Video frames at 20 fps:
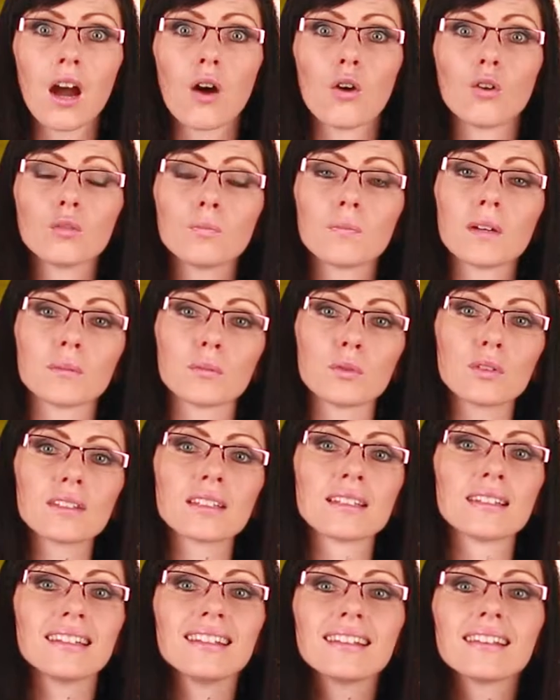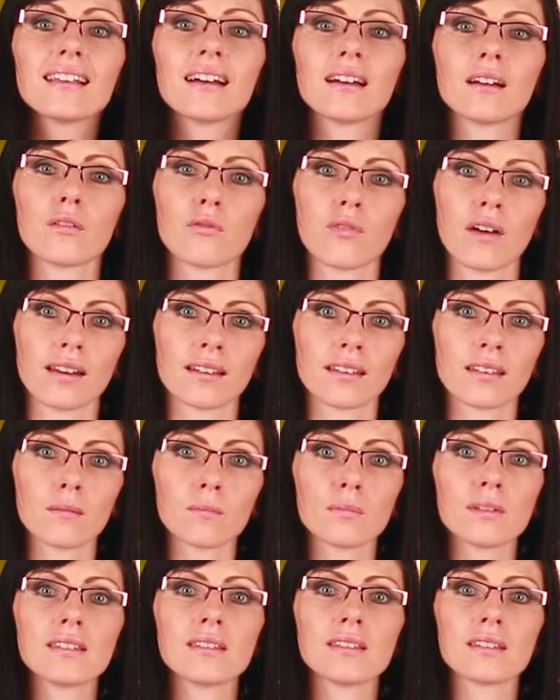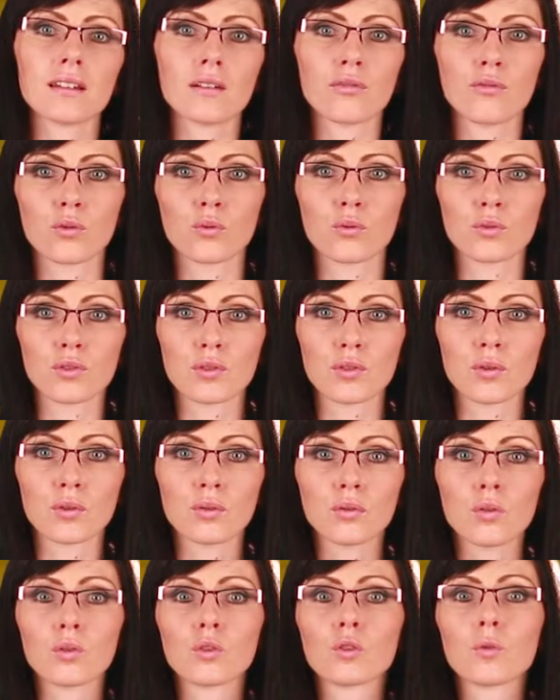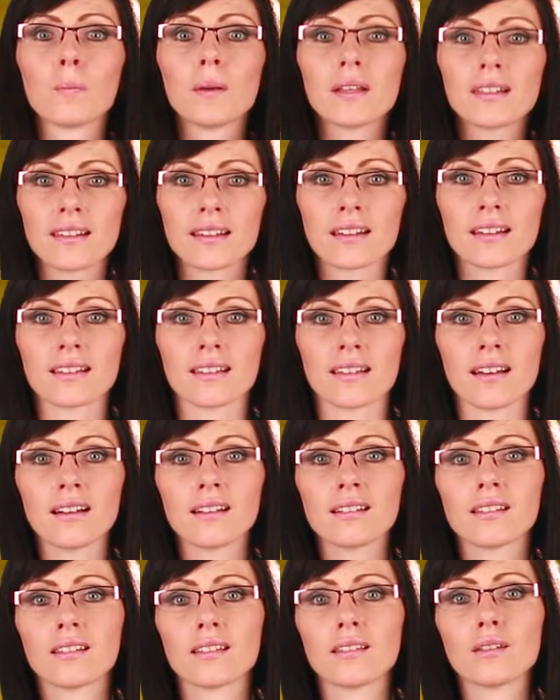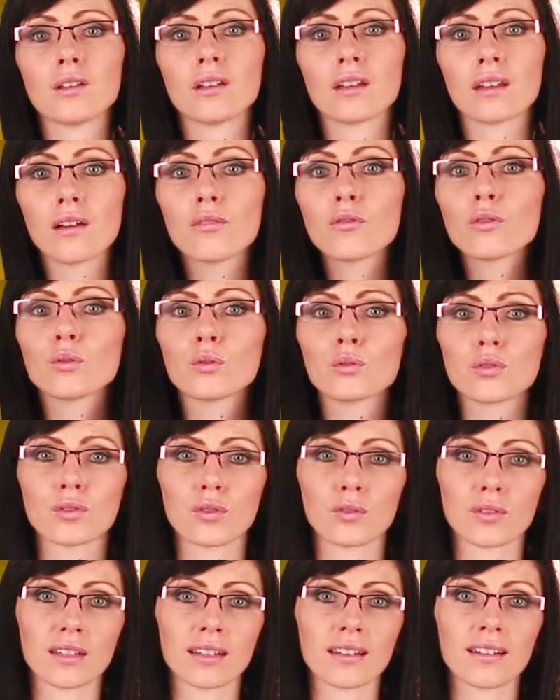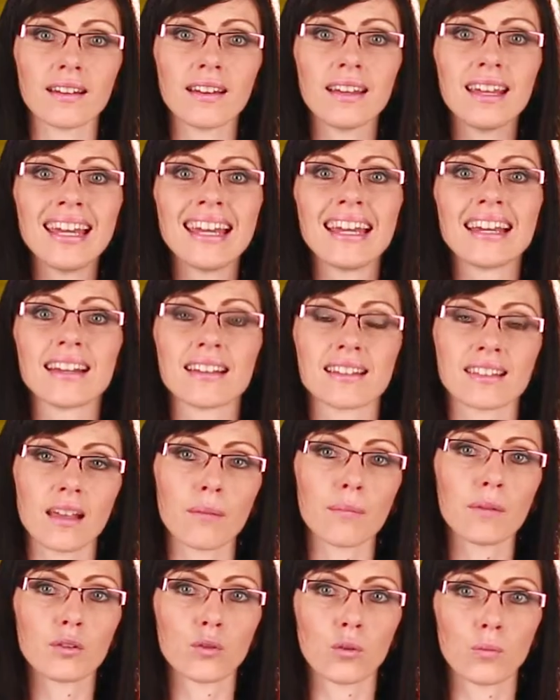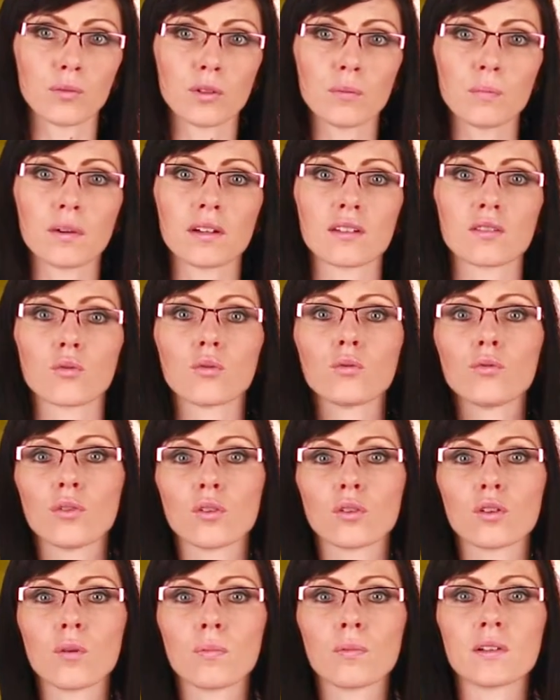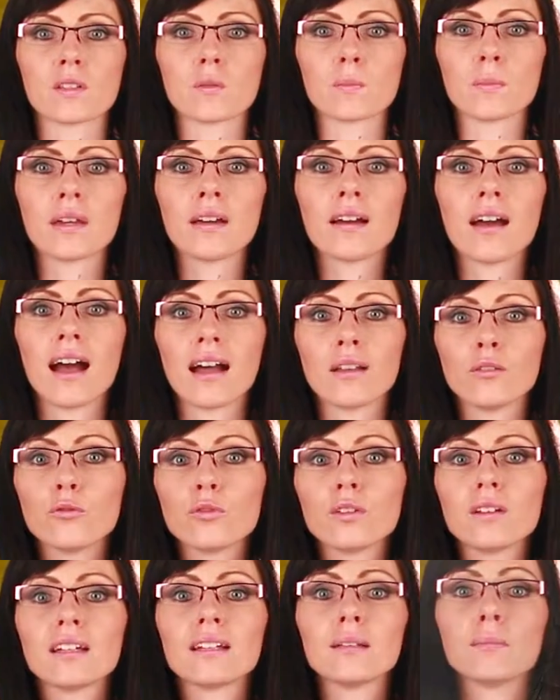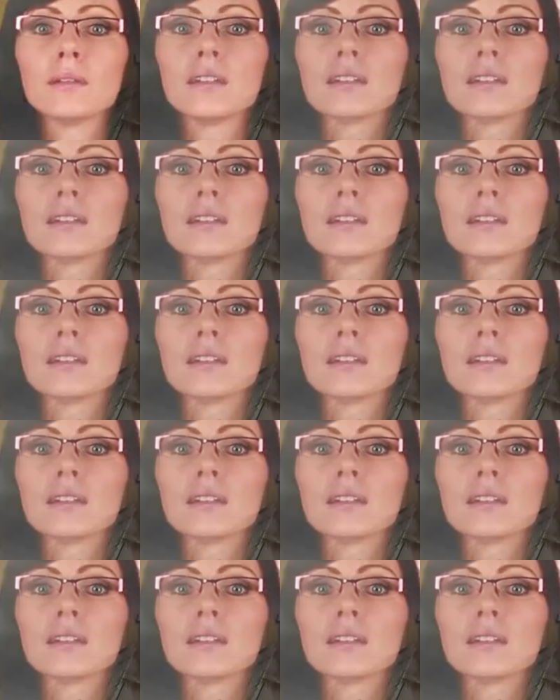Und man musste nicht lange warten, bis die Revolution und besser gesagt die Revolutionäre, gesammelt um die Person von Robespierre, anfingen,